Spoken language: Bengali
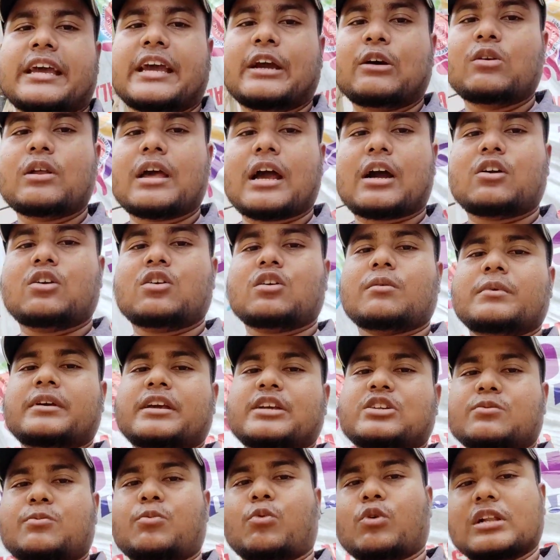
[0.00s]
এগুলো এখনও আমি
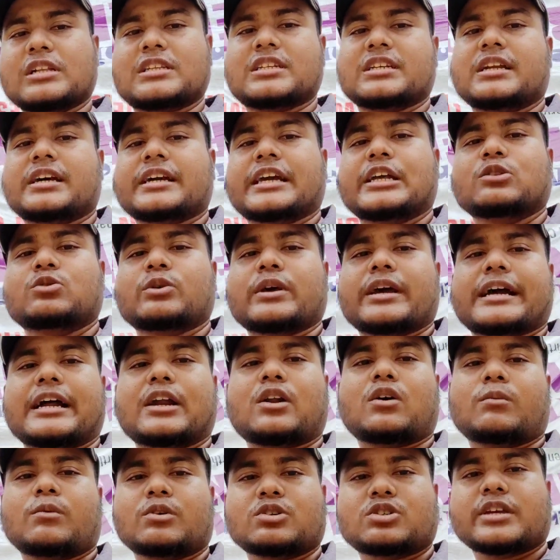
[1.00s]
কিছু বলছি না কিন্তু
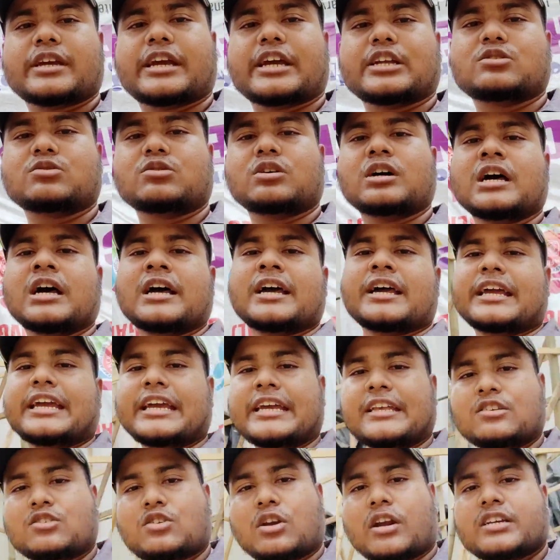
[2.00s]
এখানে অবশ্যই কিছু
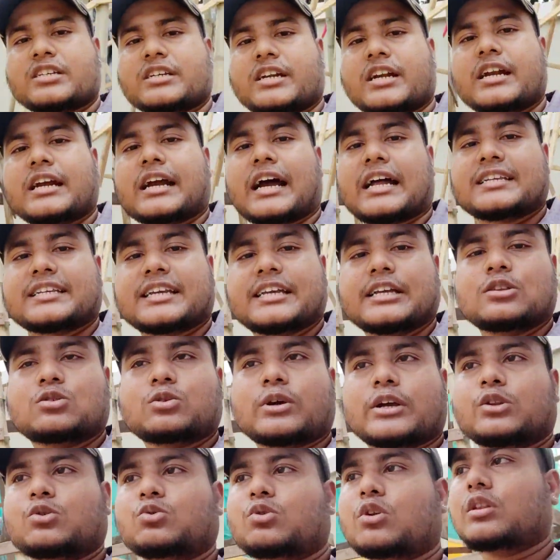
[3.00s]
ইনস্টলেশনের কাজ কিন্তু
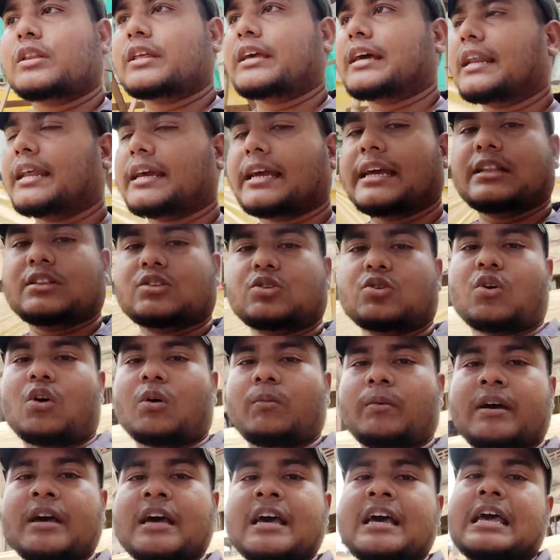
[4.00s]
এই দুটো দেয়ালে কিন্তু
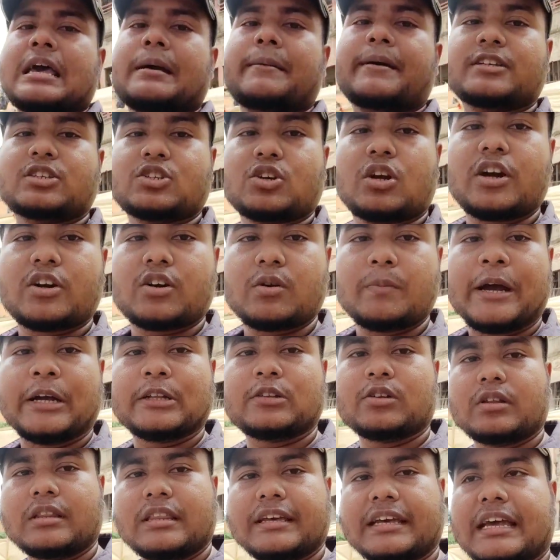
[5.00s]
হবে এবার চলো একটু
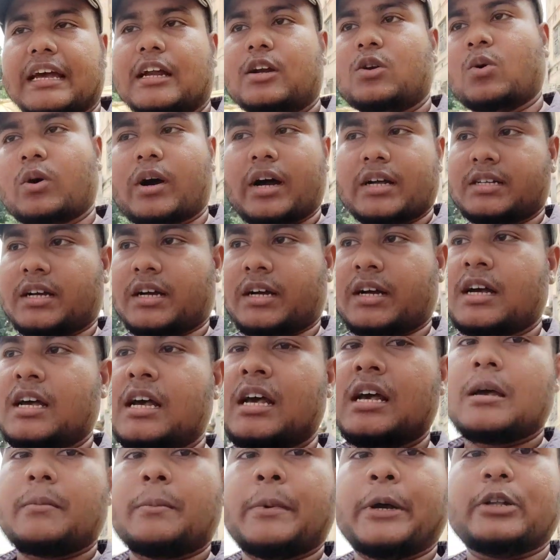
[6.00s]
ভেতর দিকে ঢোকা যাক
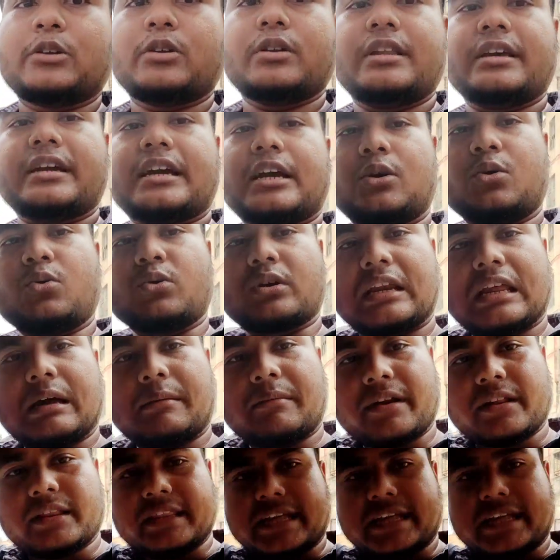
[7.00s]
ভেতর দিকে ঢুকলে আমরা